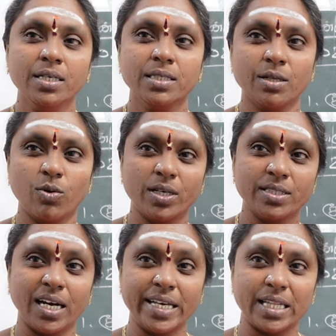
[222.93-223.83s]
இந்த
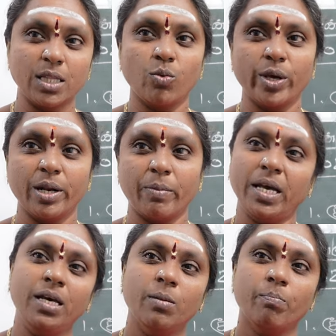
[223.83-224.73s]
உலகத்தில் எந்த உயிருமே
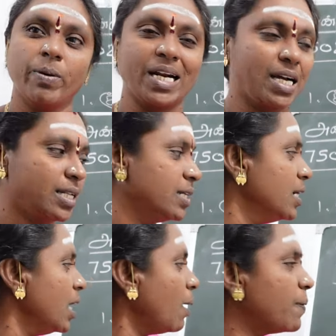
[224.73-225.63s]
பிறக்காது
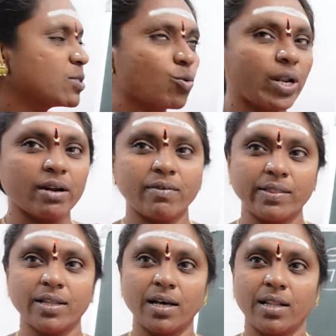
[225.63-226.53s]
அப்போ சூரியன்
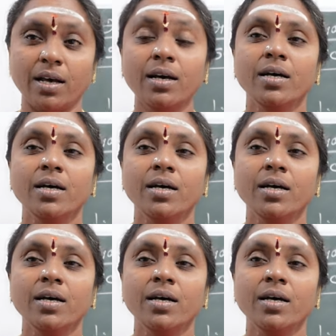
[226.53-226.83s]
வந்தால் தான்